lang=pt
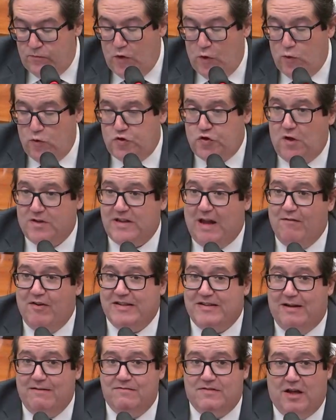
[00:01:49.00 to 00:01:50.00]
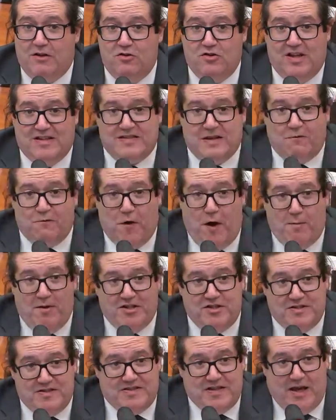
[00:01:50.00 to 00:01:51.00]
o senhor estava tentando dessa forma
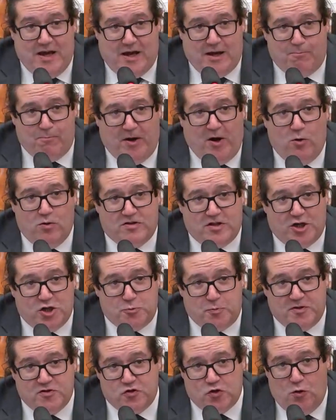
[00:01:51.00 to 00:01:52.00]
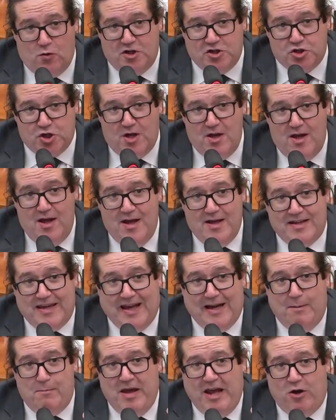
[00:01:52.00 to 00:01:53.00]
dizer para outras pessoas que
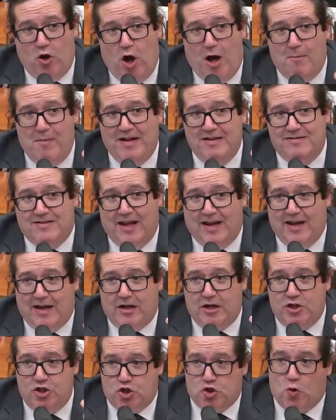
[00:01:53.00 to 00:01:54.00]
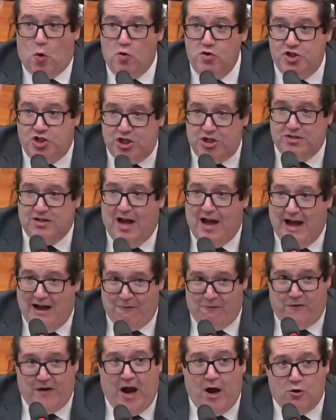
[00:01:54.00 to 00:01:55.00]
era melhor manter escondida a
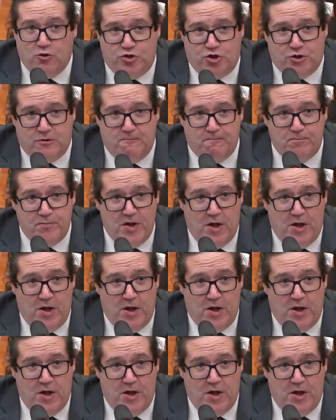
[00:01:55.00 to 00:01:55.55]
fraude?